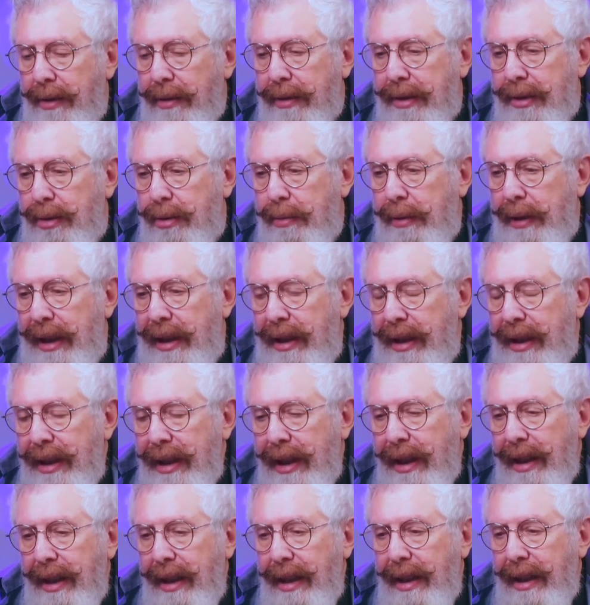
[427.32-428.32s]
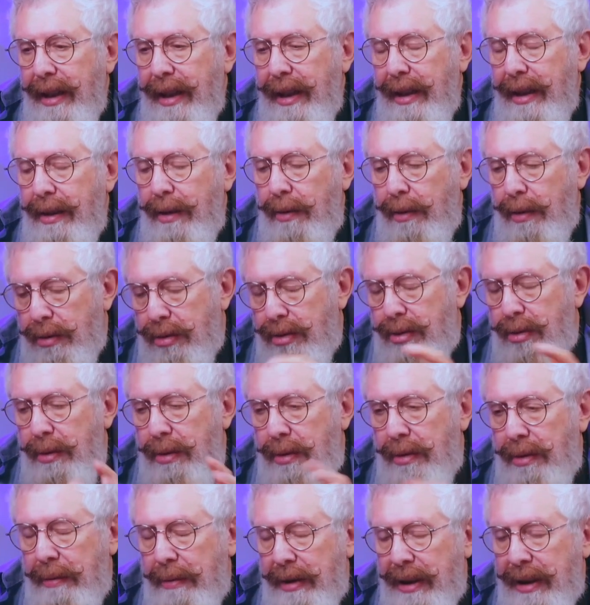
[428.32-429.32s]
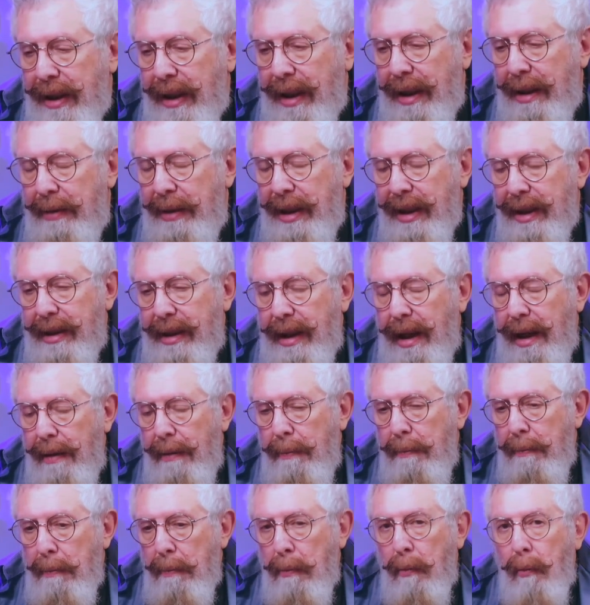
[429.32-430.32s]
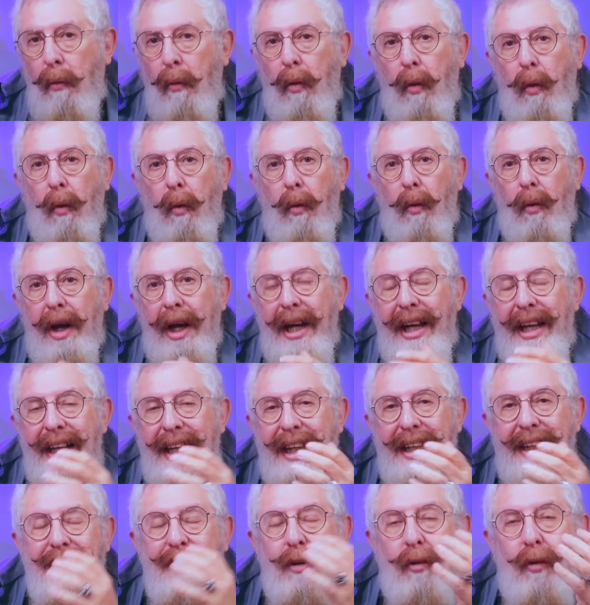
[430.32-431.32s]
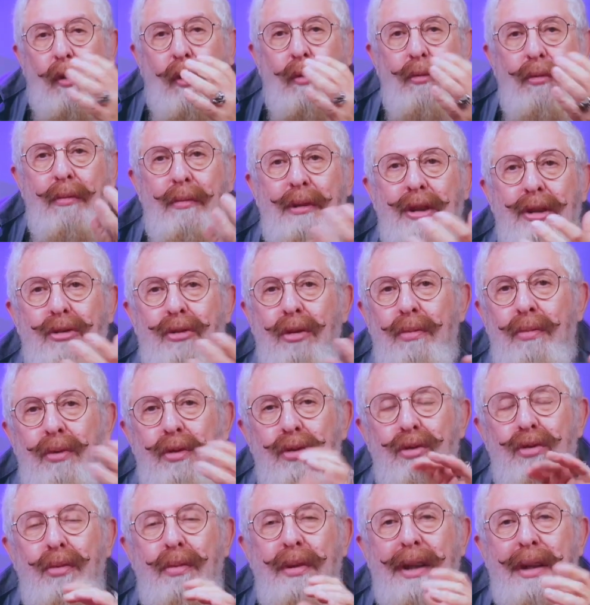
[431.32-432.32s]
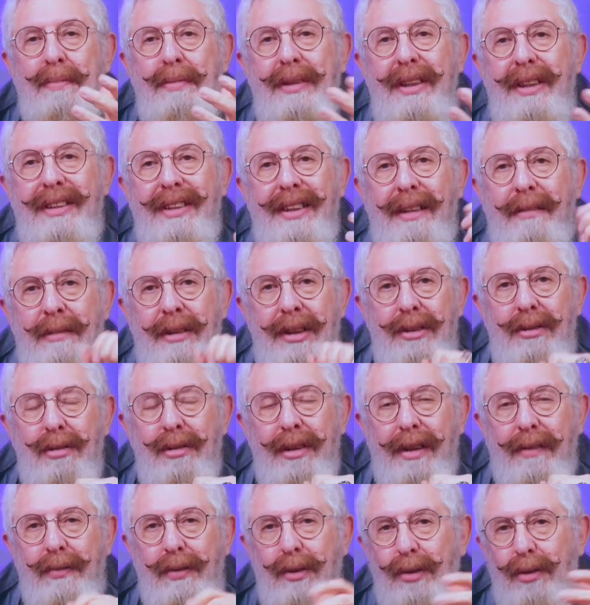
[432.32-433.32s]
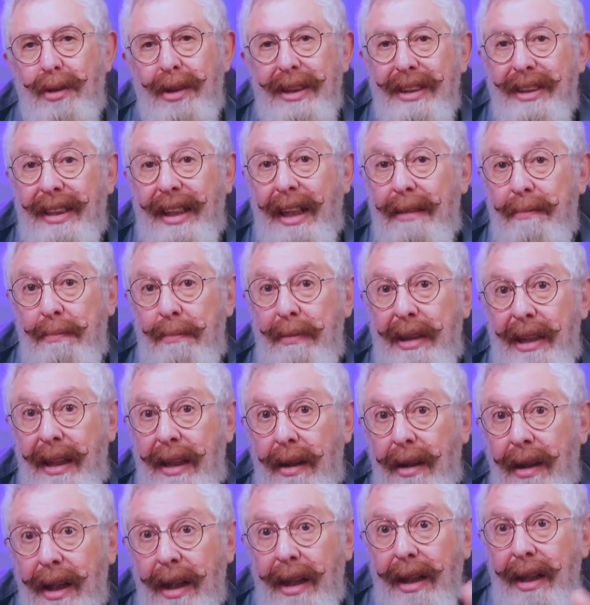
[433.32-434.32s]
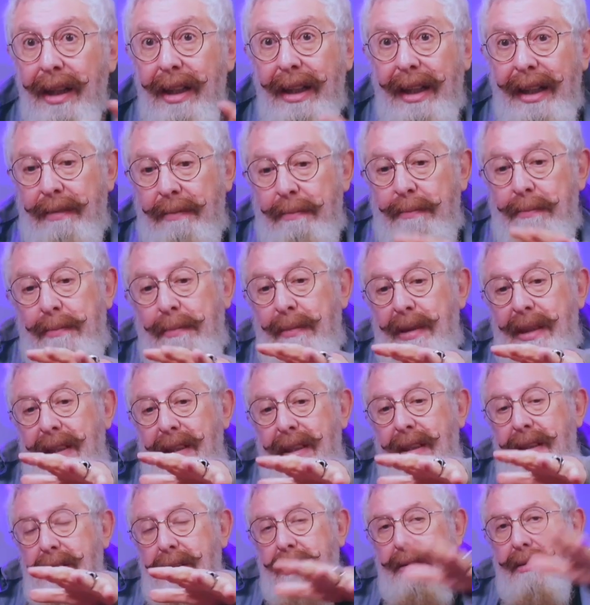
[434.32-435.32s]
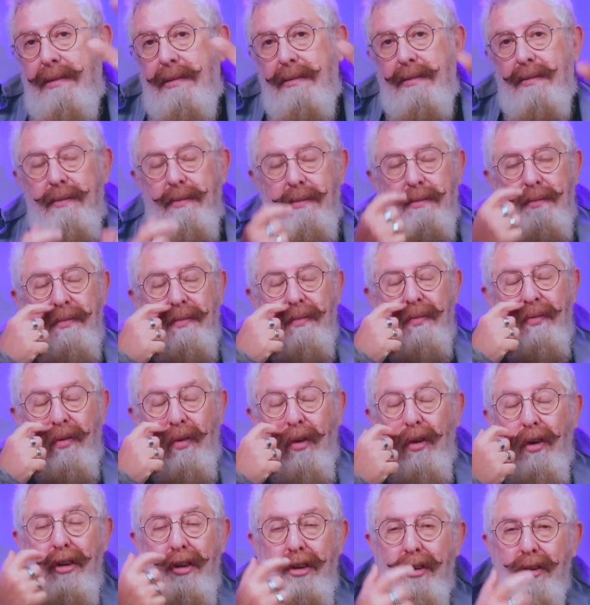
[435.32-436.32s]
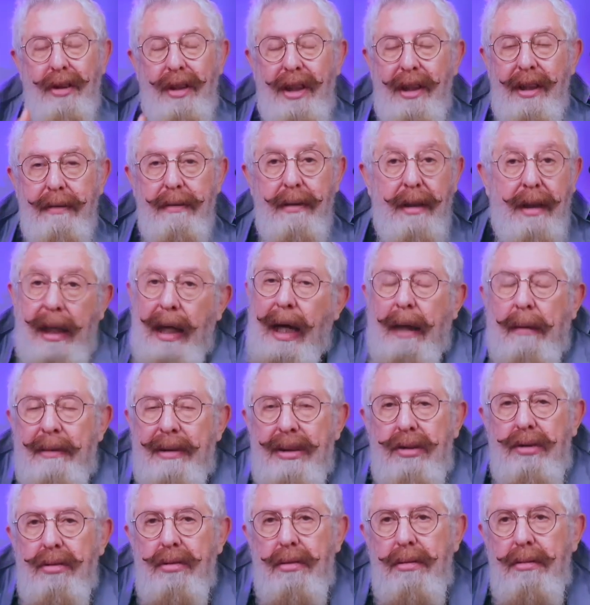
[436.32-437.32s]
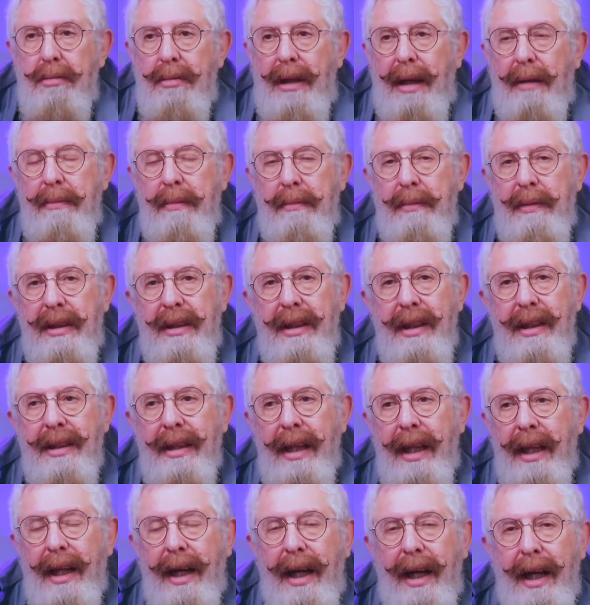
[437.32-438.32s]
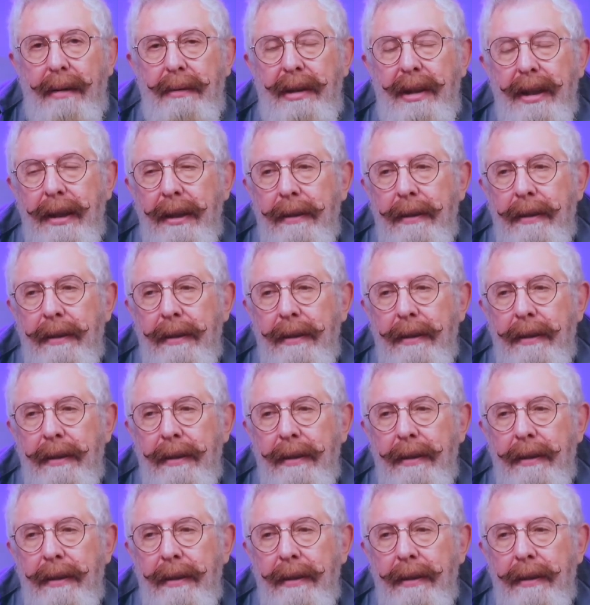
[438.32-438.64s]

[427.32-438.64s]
que estuve ahí, luego estuve en la Universidad Abierta. ¿Quién, cómo me tomó subrepticiamente una foto que está en mi, en mi folio de... Y además yo nunca me metí en nada grave.